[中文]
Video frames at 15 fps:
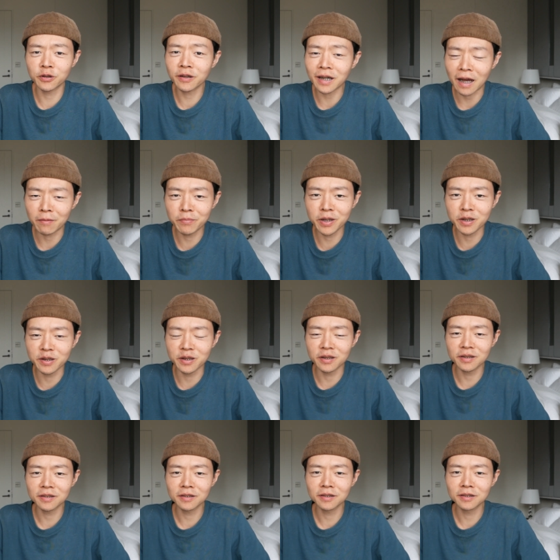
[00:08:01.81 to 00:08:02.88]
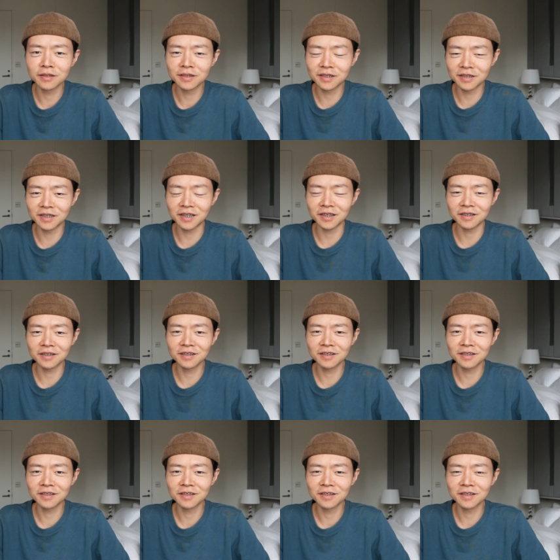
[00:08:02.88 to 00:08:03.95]
要改变的事情，
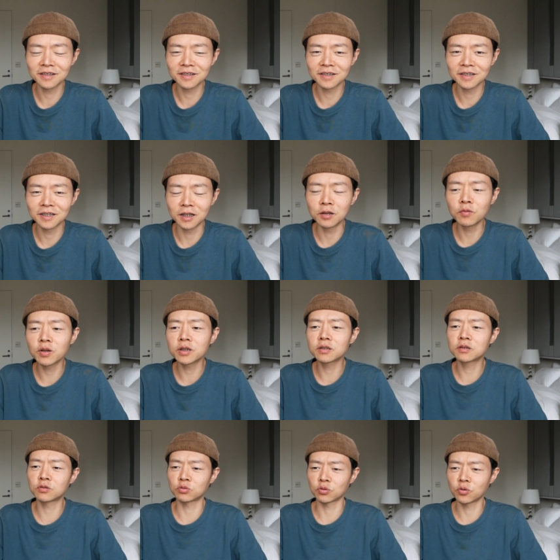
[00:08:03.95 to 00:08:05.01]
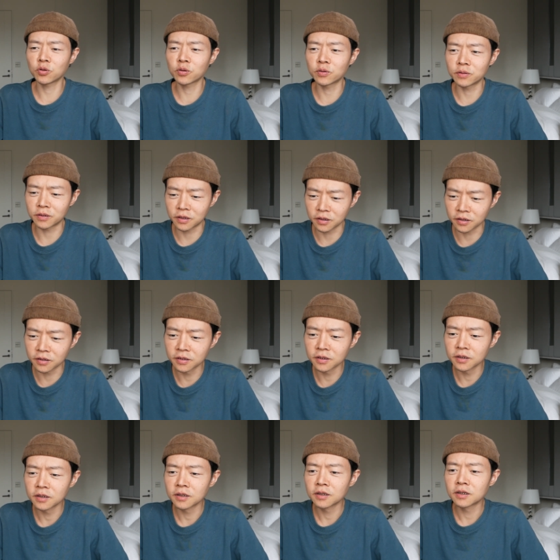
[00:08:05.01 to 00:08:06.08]
因为所有的
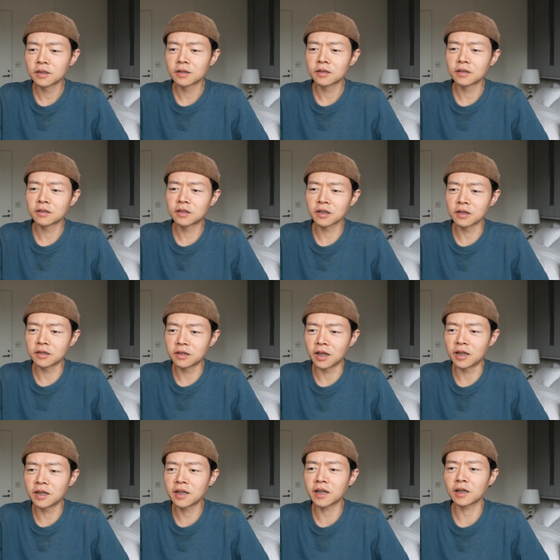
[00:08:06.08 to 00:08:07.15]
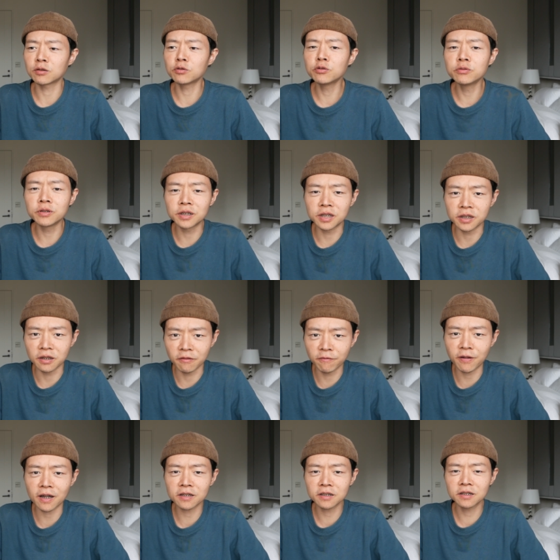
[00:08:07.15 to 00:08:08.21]
这个能量运行的
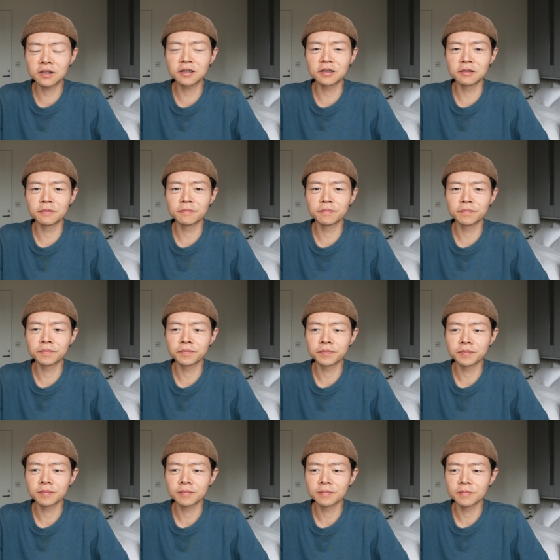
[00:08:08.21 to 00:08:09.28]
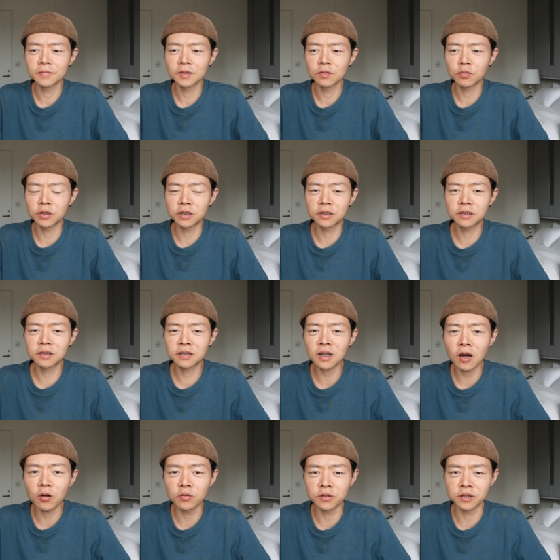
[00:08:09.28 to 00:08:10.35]
方式会
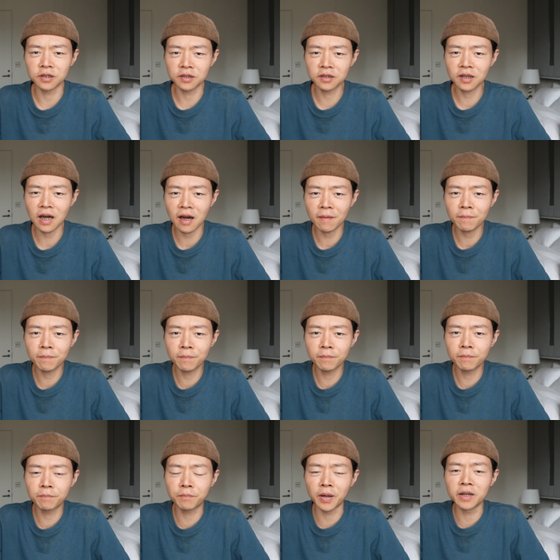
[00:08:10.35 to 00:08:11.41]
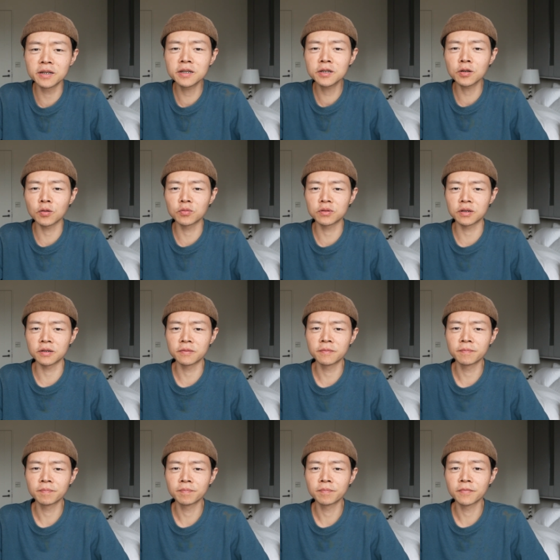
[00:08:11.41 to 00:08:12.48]
照着它本有的
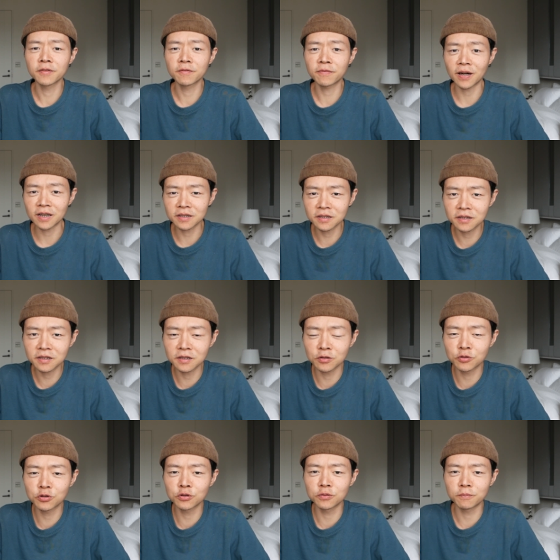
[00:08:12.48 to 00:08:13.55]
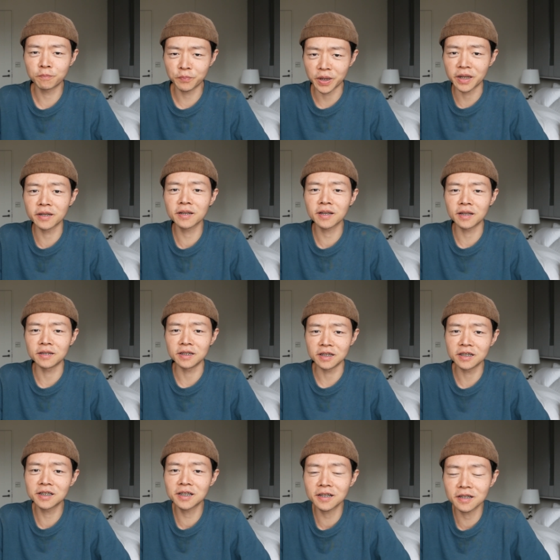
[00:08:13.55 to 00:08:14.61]
方式去平衡
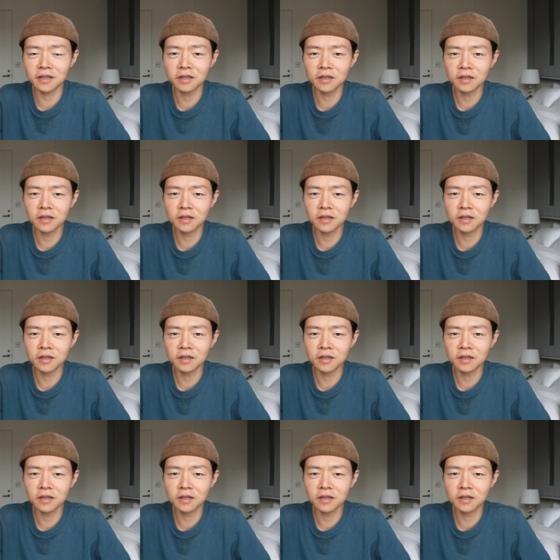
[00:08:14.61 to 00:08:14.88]
一切。